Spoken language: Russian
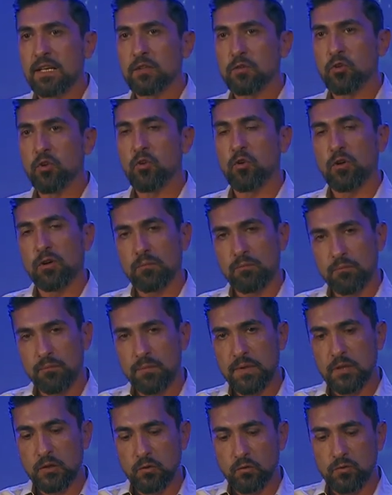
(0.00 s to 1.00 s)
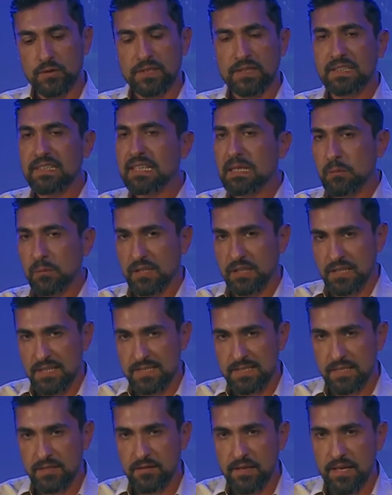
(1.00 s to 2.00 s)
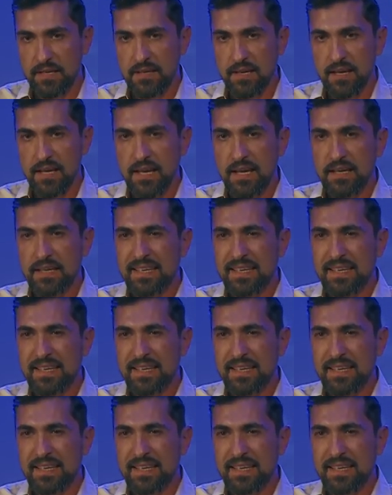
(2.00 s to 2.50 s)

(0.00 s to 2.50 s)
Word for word: то придут не благословения.